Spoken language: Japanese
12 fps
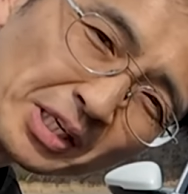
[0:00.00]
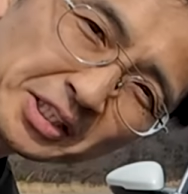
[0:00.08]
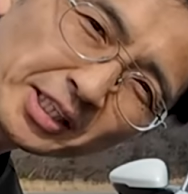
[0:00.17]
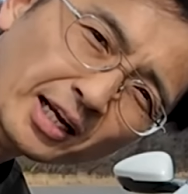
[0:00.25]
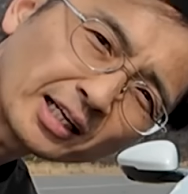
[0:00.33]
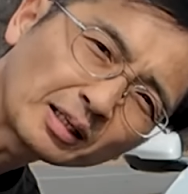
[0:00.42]

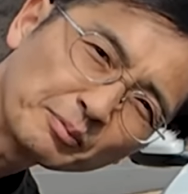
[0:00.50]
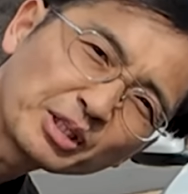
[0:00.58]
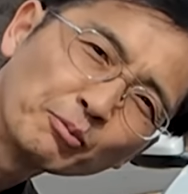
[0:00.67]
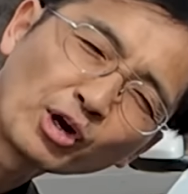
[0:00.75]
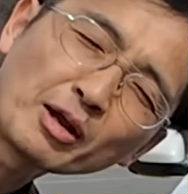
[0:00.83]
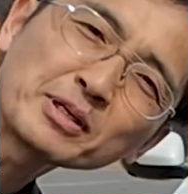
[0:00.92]
光り方見
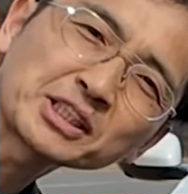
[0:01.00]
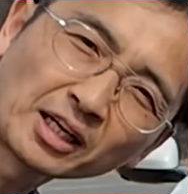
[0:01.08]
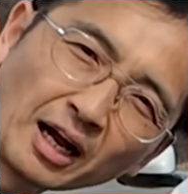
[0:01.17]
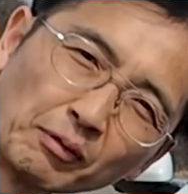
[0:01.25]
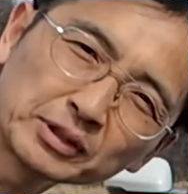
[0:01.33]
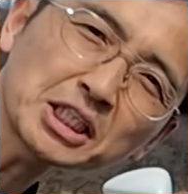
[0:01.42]
てもらいました
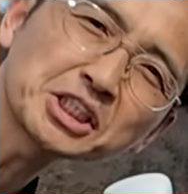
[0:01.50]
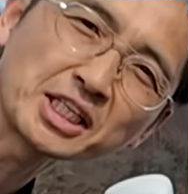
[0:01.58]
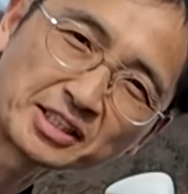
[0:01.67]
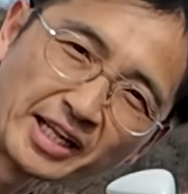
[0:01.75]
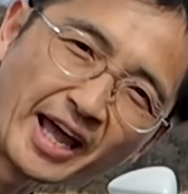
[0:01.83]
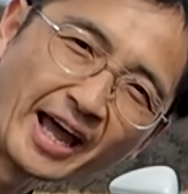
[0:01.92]
が私
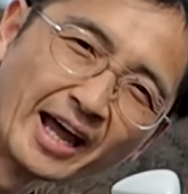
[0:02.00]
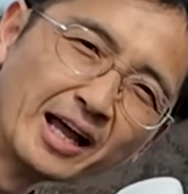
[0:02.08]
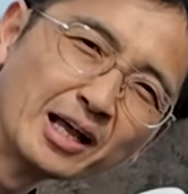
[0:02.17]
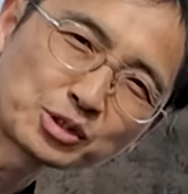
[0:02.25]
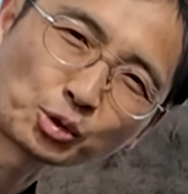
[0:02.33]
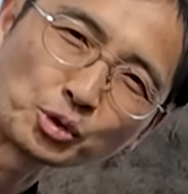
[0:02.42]
ですね
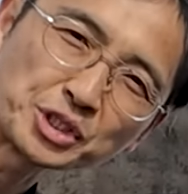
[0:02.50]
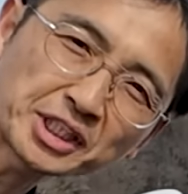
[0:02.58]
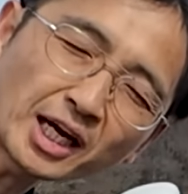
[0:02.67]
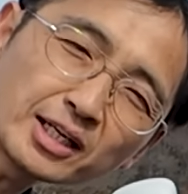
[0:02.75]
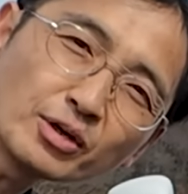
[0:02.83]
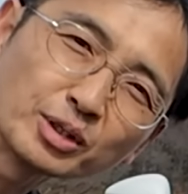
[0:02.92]
その
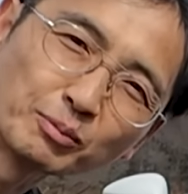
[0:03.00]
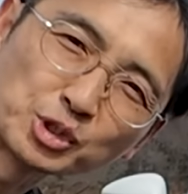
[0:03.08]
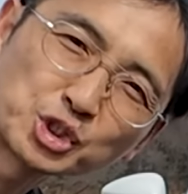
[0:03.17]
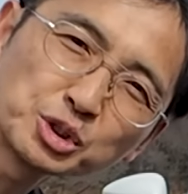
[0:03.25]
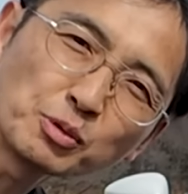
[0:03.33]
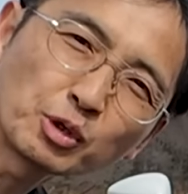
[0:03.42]
光よりも
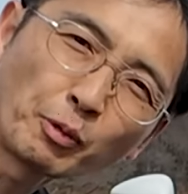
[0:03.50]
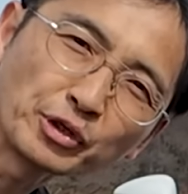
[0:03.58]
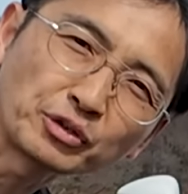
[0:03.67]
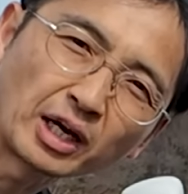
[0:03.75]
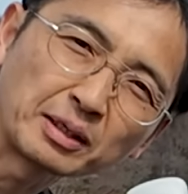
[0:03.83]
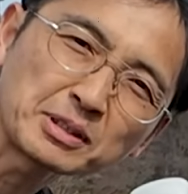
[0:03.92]
注目
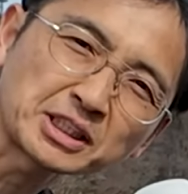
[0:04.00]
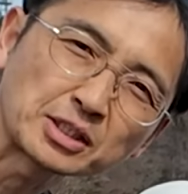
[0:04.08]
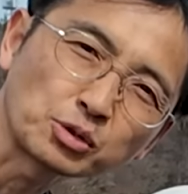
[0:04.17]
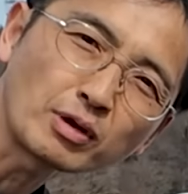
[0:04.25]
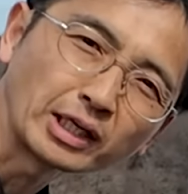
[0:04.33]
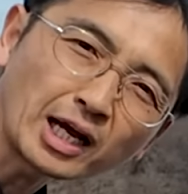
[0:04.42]
ポイントがありました
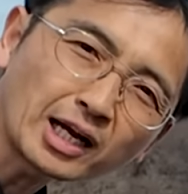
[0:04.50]
それは